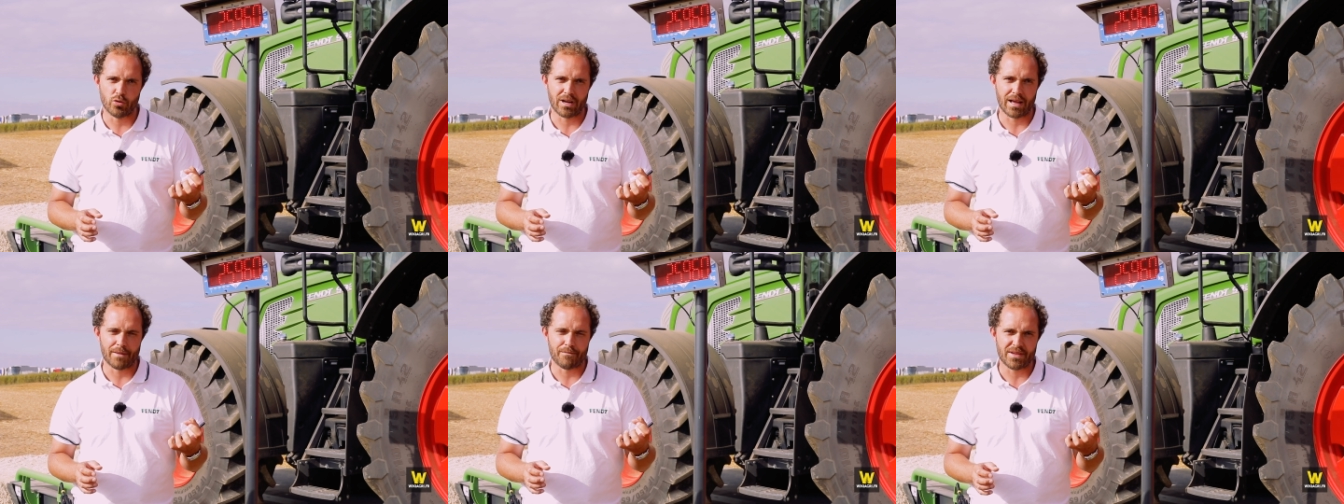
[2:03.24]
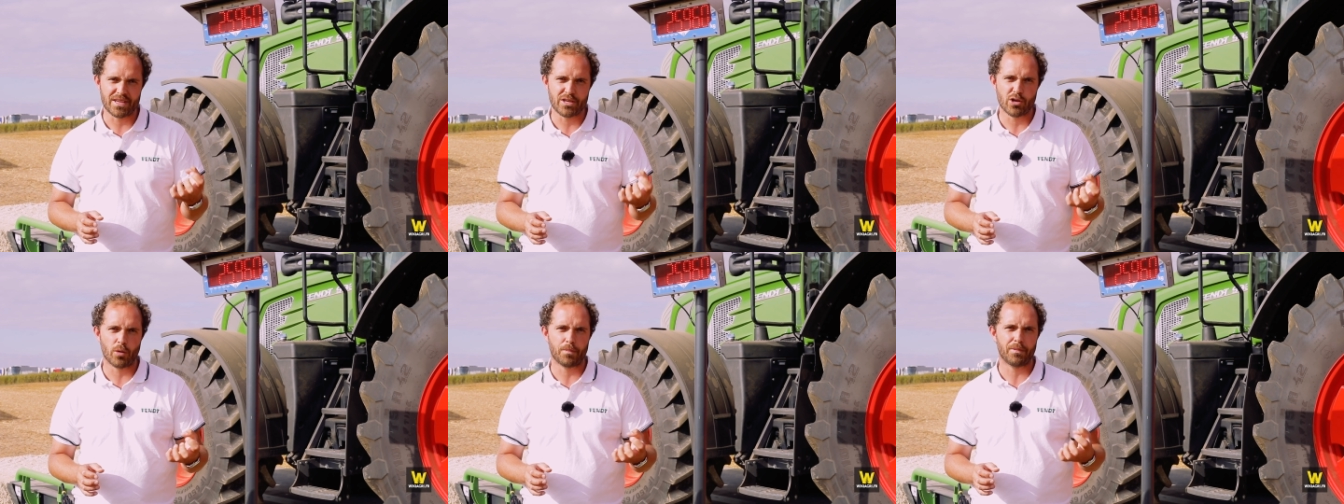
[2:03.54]
de la
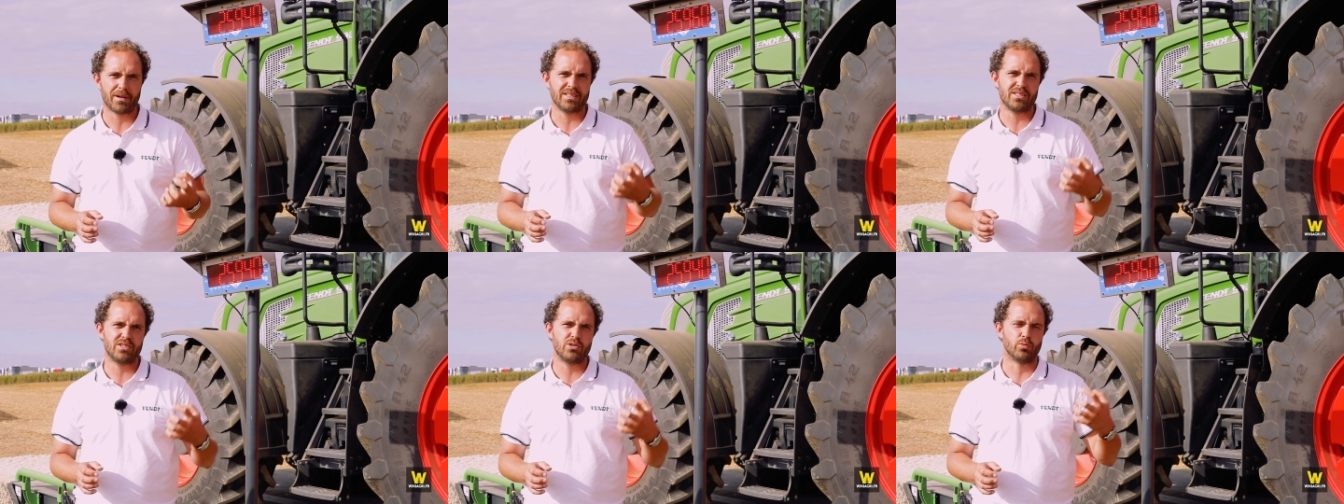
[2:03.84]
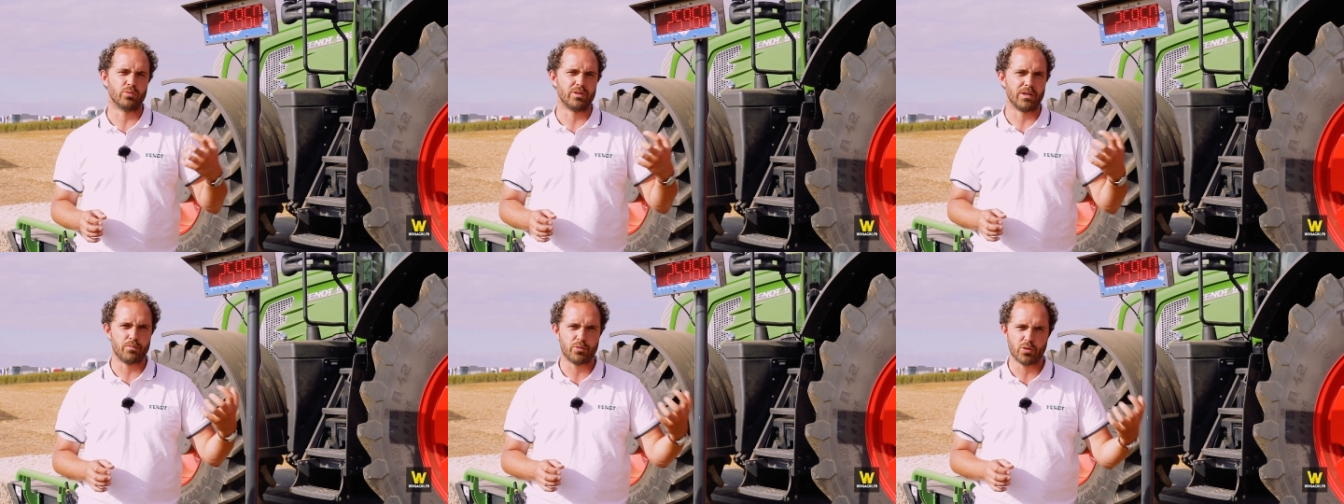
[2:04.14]
meilleure
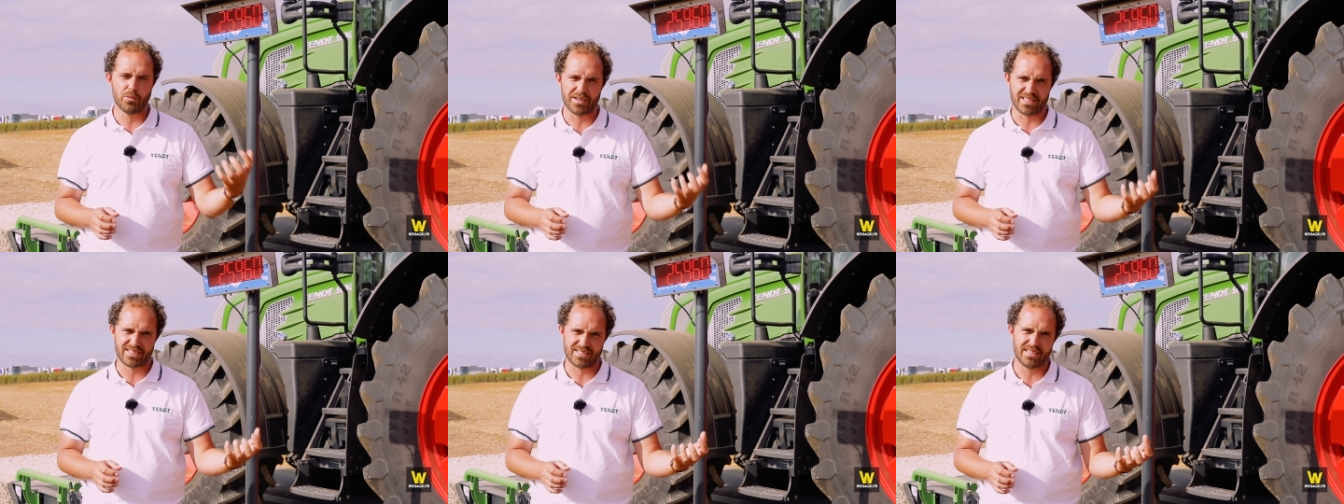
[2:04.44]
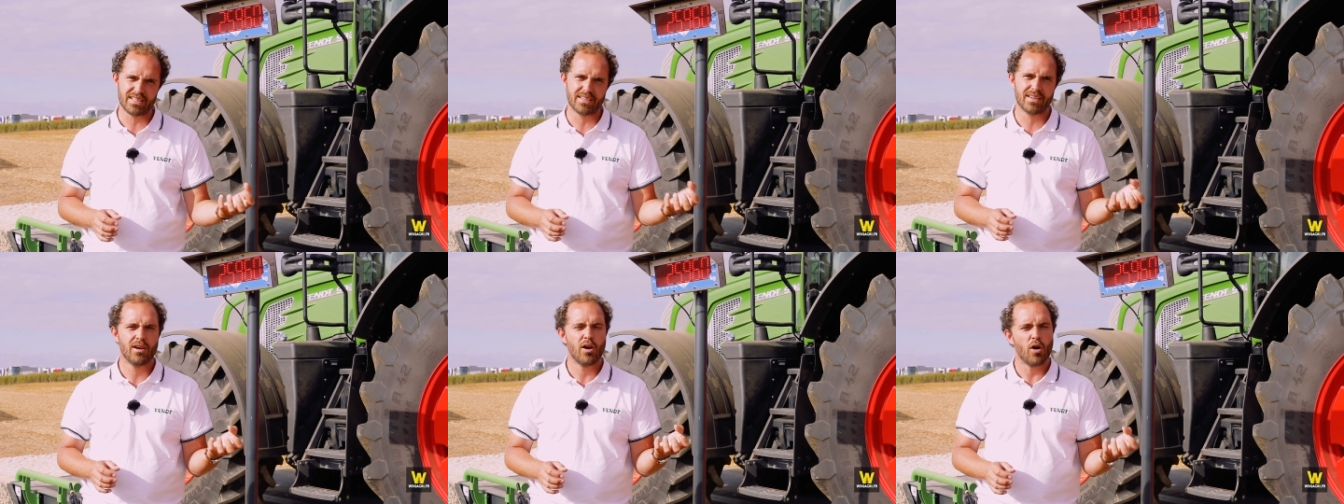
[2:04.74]
pression des
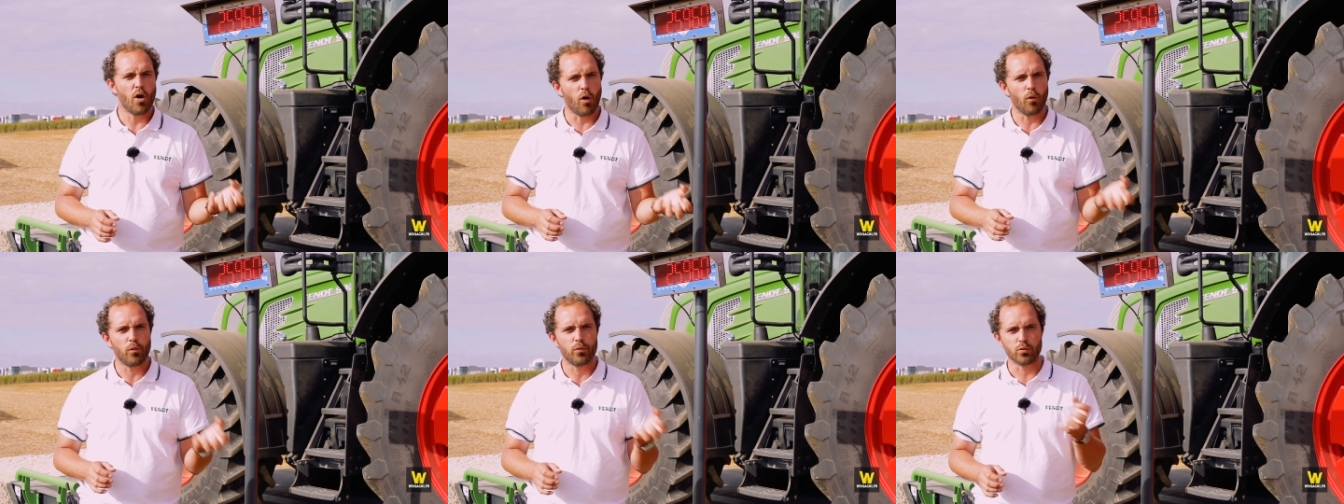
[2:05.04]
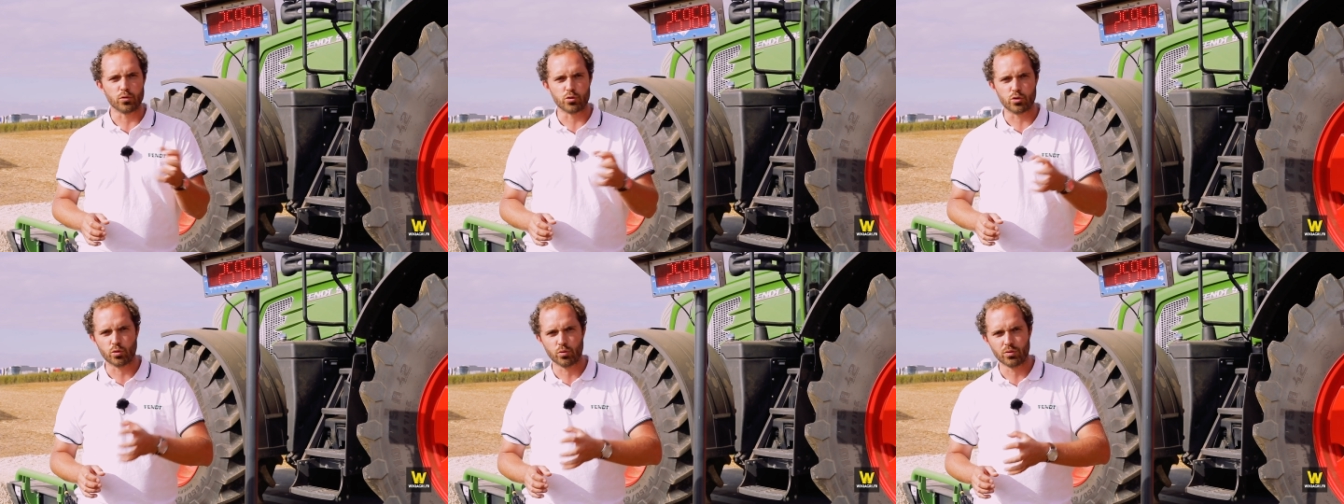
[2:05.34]
pneumatiques en
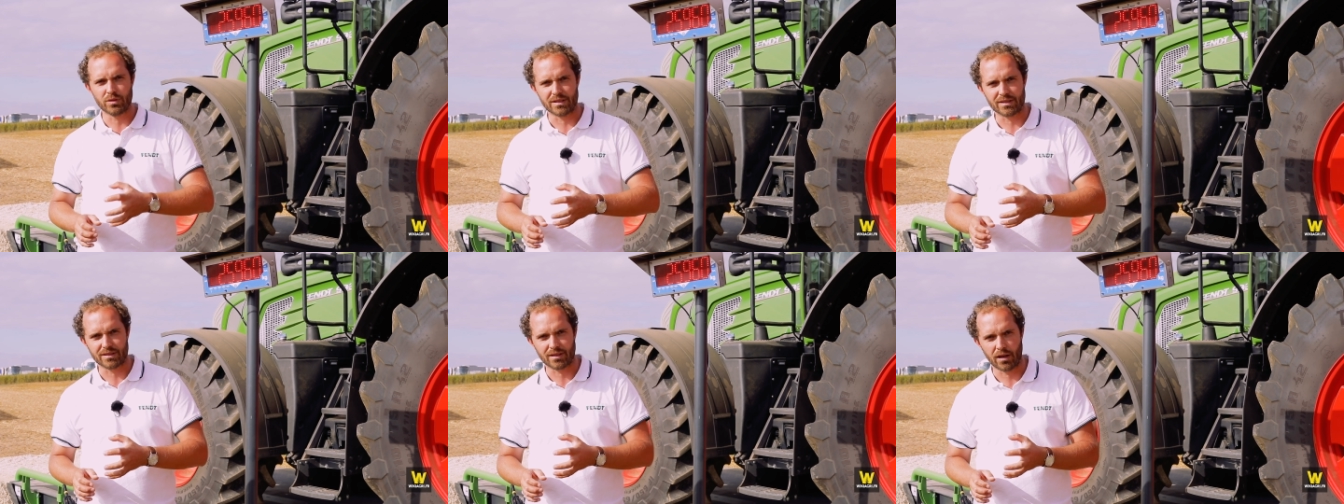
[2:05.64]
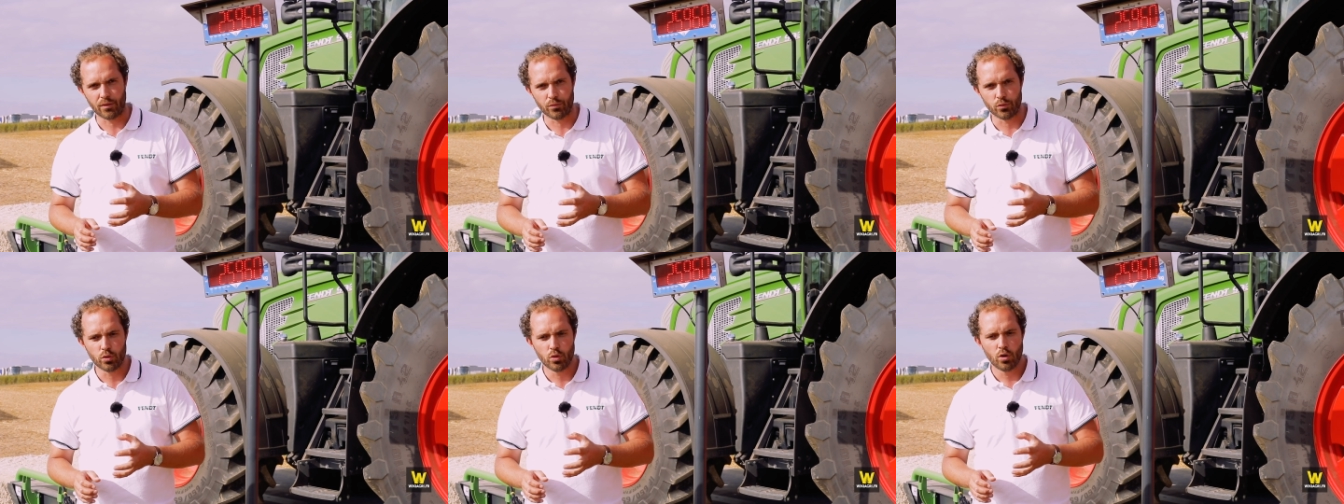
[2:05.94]
fonction des
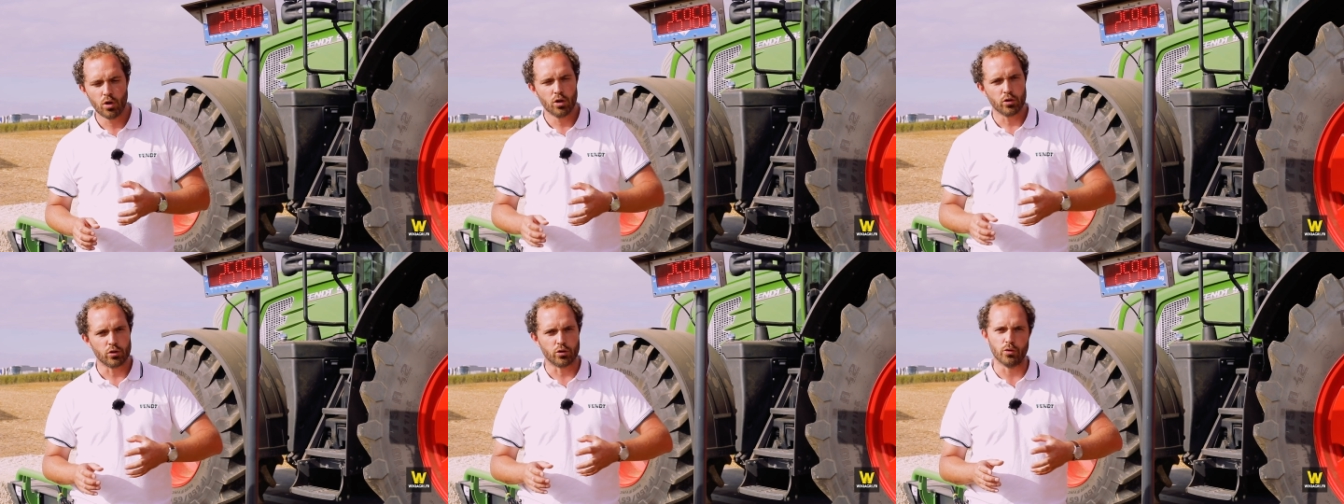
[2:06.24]
travaux